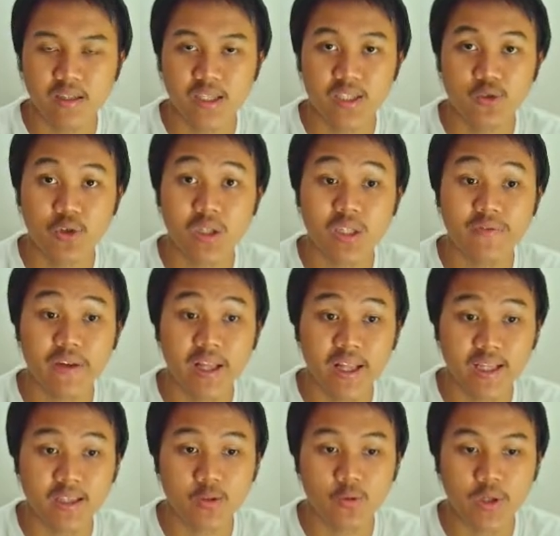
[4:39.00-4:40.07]
dan juga TVL ya
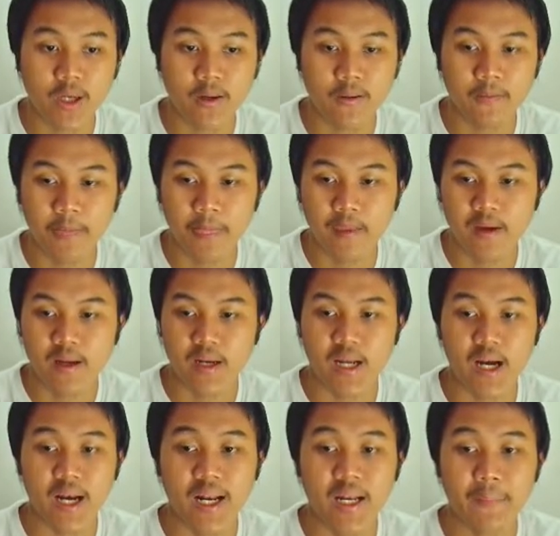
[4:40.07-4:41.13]
tentunya. Nah,
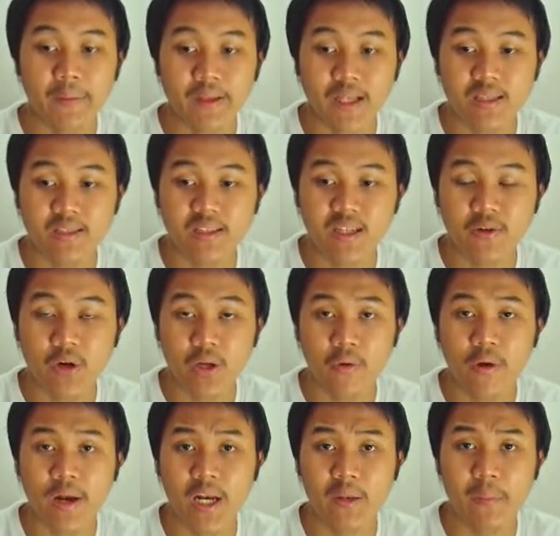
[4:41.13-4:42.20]
kalian dapat lihat di sini
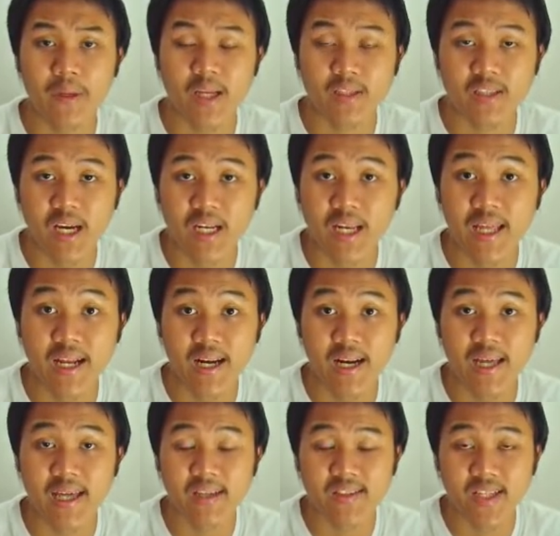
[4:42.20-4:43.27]
kawan-kawan ada banyak sekali layer,
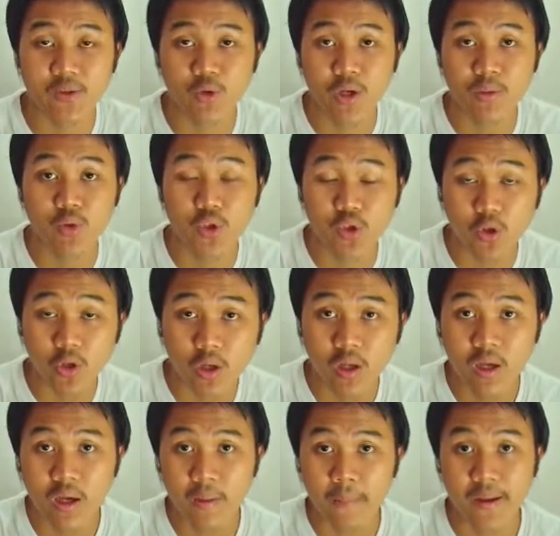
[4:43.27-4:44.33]
layer satu yang muncul
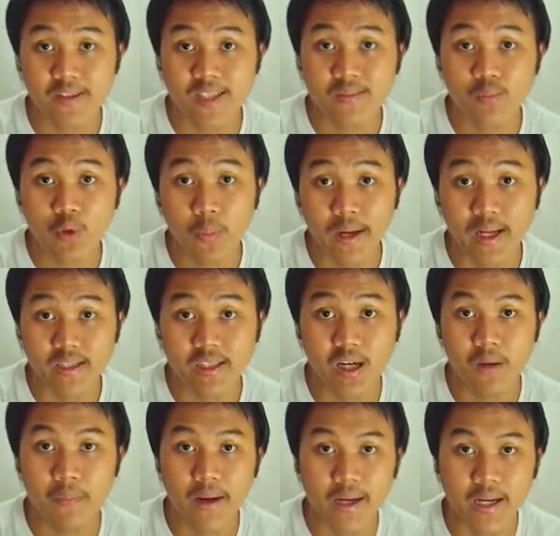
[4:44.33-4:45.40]
pada saat bull market yang
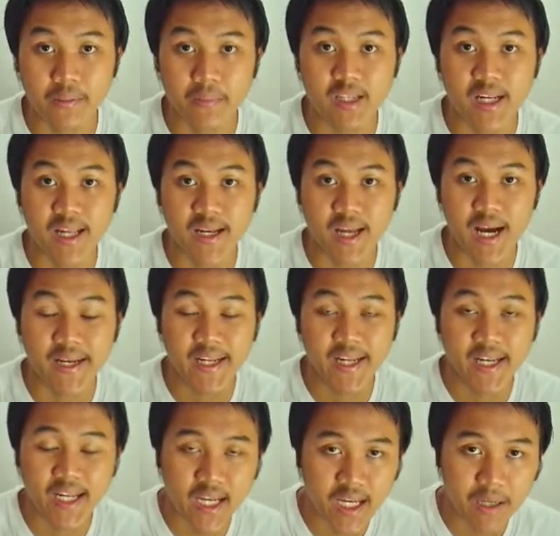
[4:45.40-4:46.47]
kemarin. Misalnya ada
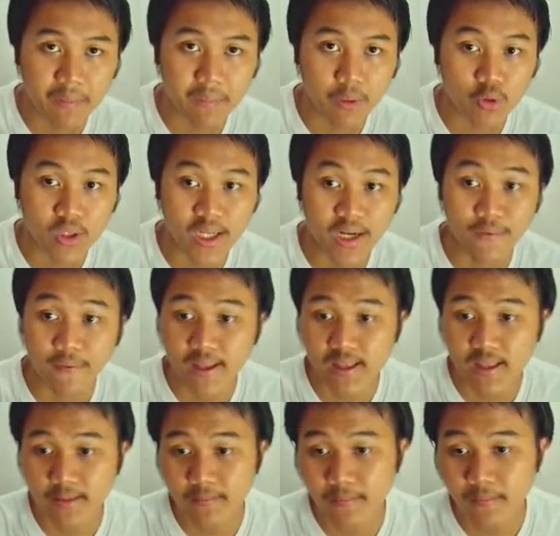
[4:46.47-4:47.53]
Kadena, berikutnya ada
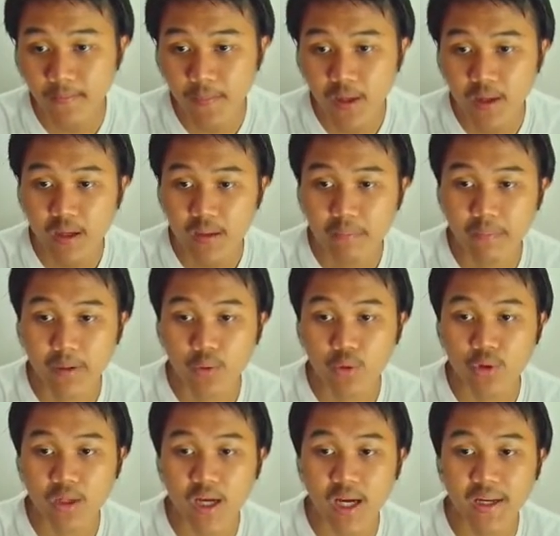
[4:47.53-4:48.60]
Phantom,
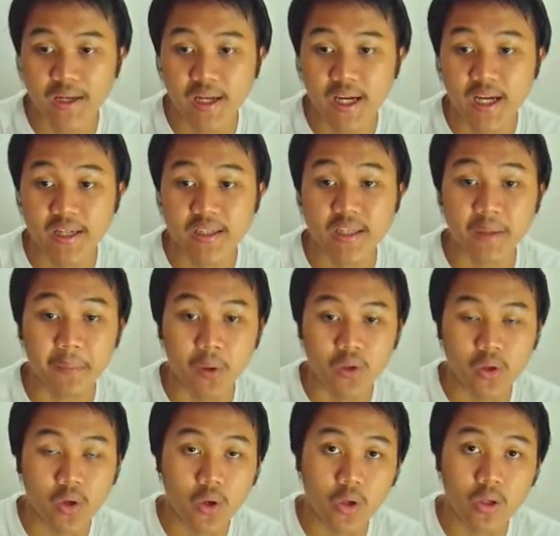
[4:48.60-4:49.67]
berikutnya ada Near
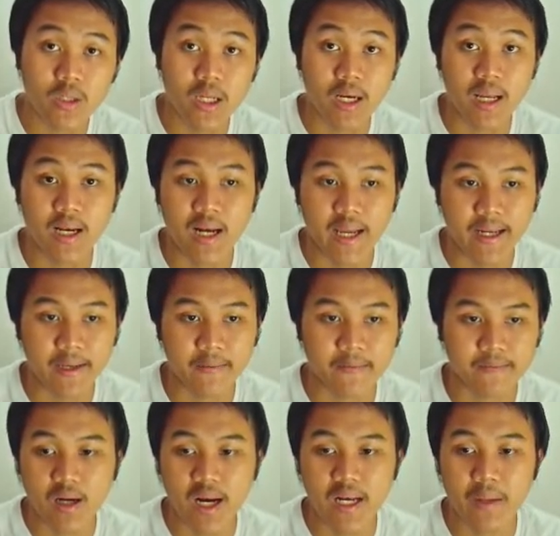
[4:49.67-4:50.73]
Protocol dan lain-lain.
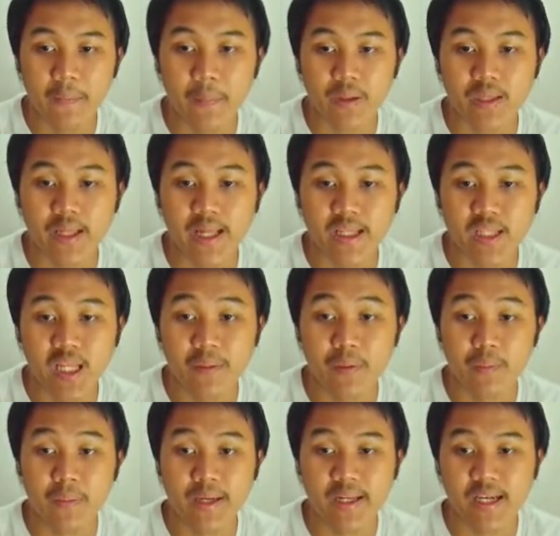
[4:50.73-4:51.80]
Kalian dapat lihat dan
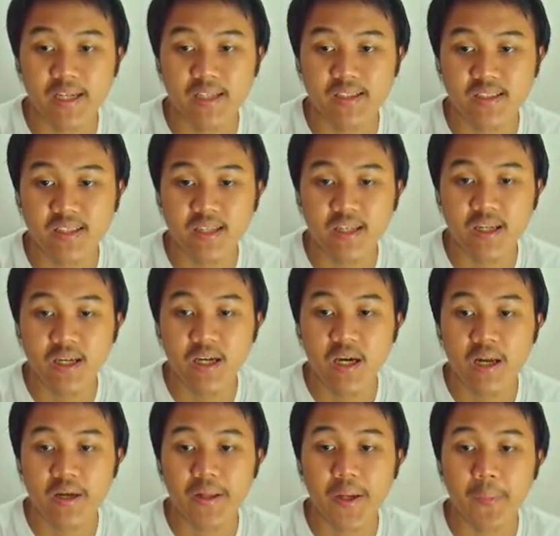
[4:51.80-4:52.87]
membandingkan di sini
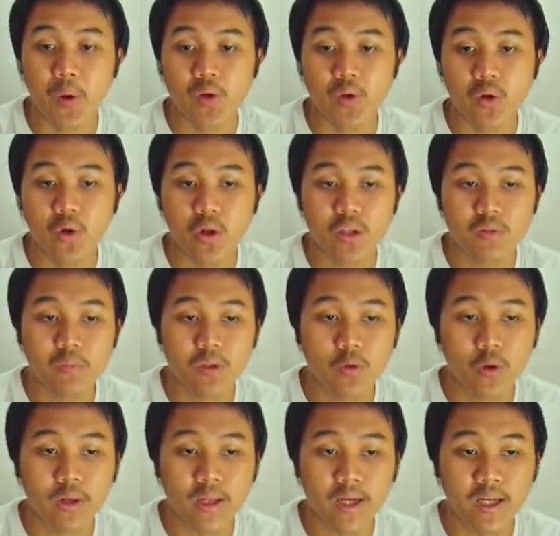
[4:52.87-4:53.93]
Near Protocol
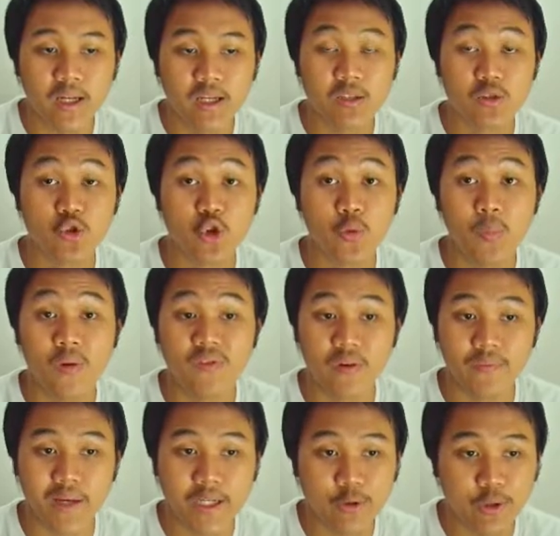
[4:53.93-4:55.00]
sebetulnya cukup
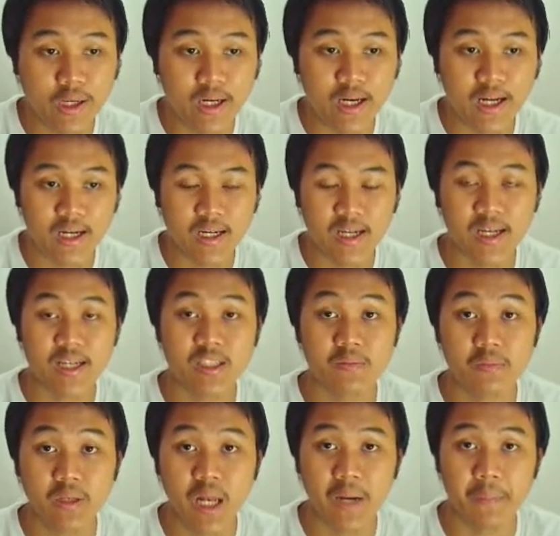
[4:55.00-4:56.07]
overvalue ya karena
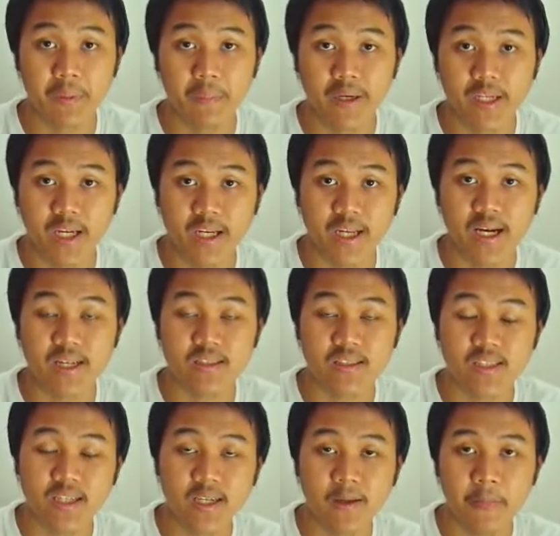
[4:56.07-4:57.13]
9 perbandingannya.
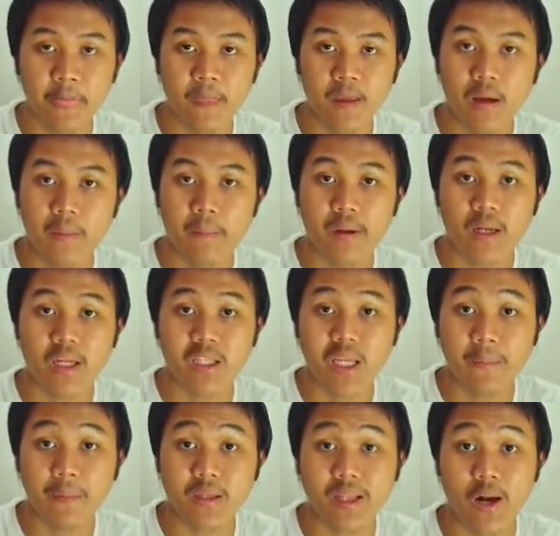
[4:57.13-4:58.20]
Artinya market
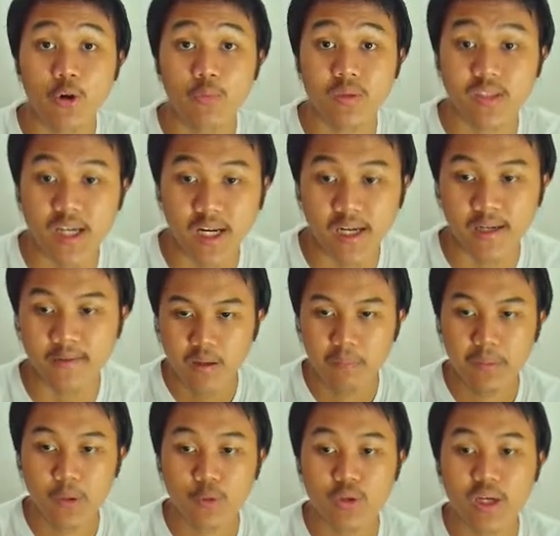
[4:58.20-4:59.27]
cap-nya terlalu besar.
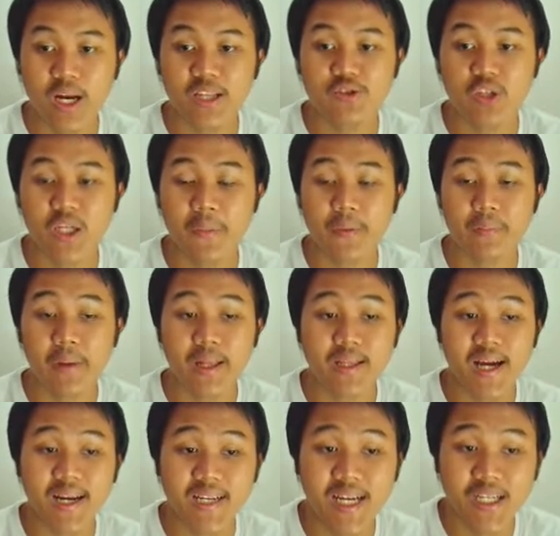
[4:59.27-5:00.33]
Berikutnya kalian juga dapat melihat
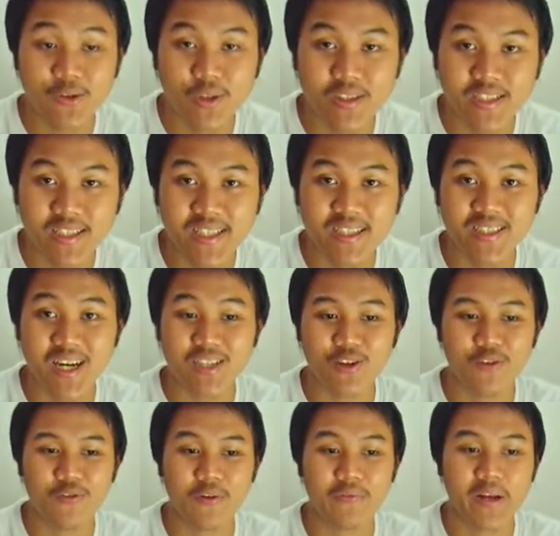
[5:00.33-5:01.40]
Cardano di sini sangat
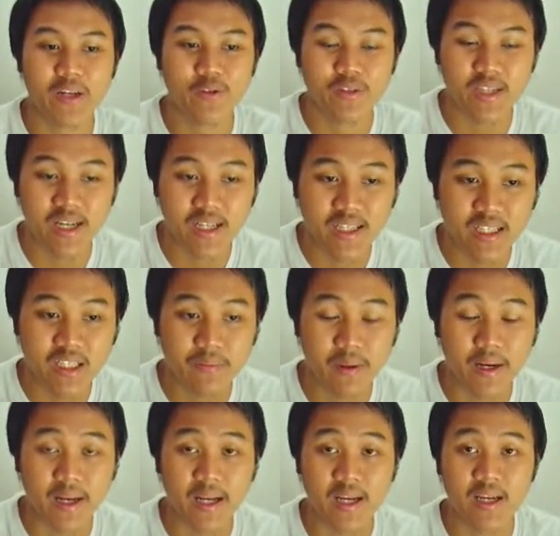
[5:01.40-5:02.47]
overvalue sekali di
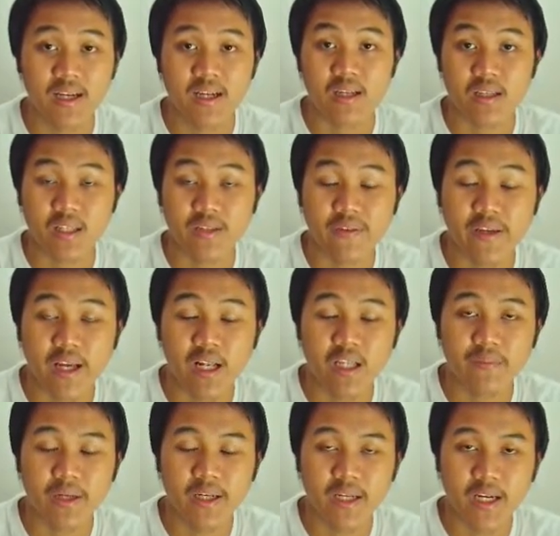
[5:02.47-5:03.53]
mana TVL
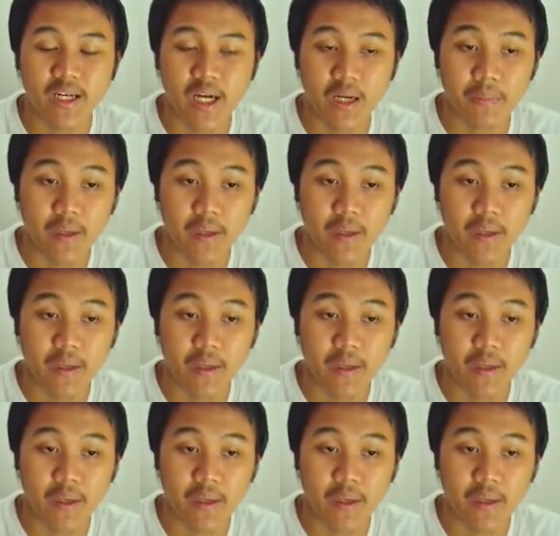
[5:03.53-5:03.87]
dibandingkan dengan